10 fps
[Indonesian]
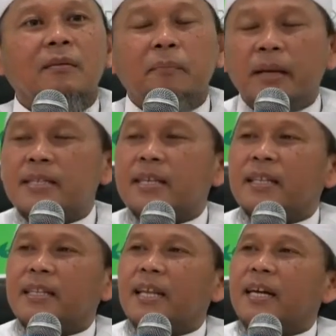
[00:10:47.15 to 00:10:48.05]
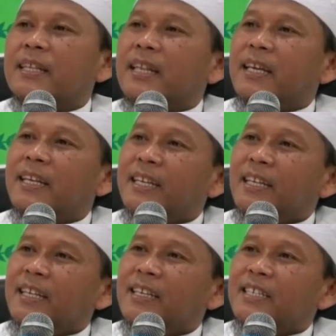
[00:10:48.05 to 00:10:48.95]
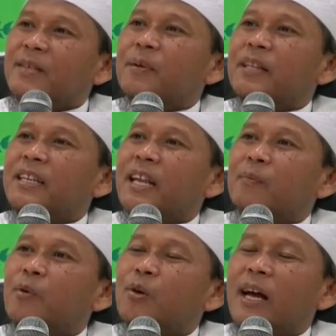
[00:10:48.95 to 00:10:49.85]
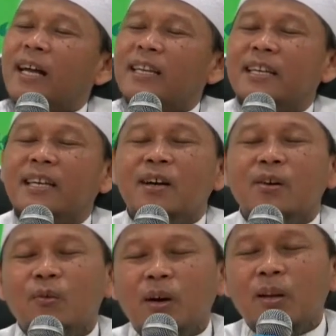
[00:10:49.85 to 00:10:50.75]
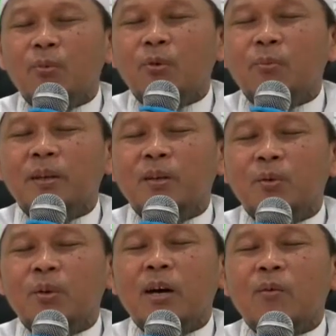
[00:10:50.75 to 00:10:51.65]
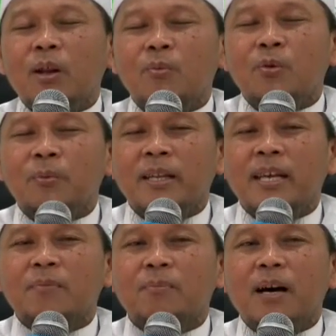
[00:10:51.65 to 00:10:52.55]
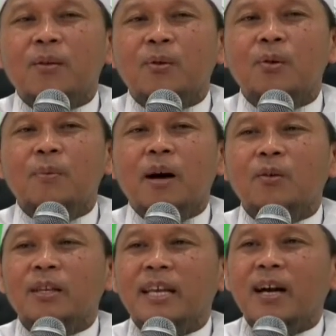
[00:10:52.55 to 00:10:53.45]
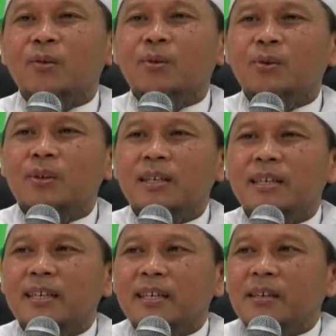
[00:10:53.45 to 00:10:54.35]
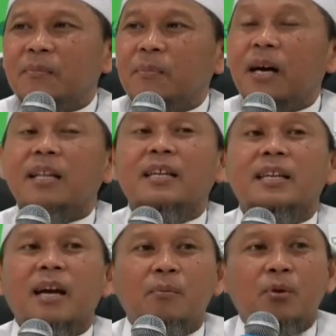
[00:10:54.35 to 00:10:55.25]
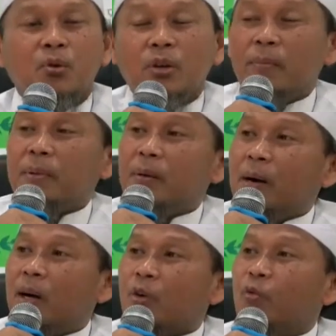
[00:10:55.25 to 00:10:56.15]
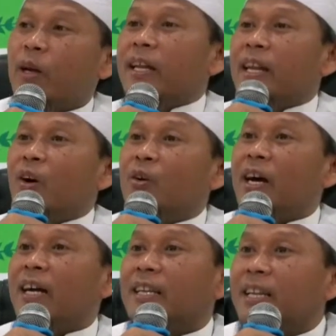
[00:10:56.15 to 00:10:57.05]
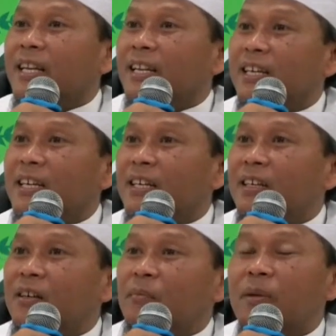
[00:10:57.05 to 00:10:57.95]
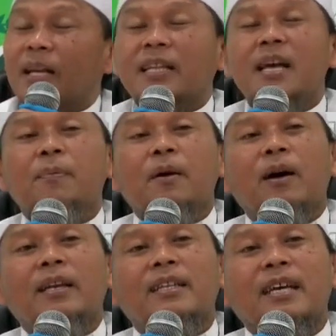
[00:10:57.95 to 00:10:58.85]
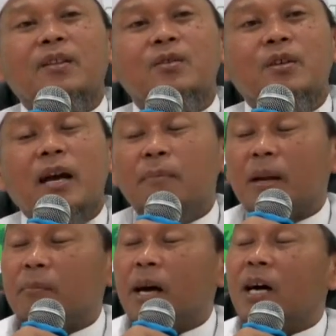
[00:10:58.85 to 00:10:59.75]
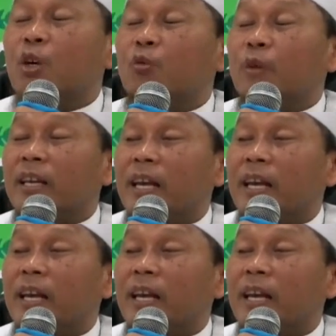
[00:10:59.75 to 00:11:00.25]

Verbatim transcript: Mindset kita kita ingin seperti dalam Quran wal mu'minuna wal mu'minat ba'dhum awliya'u ba'din ya'muruna bil ma'ruf wa yanhauna 'anil Berarti apa wanita itu juga amar ma'ruf, ya nahi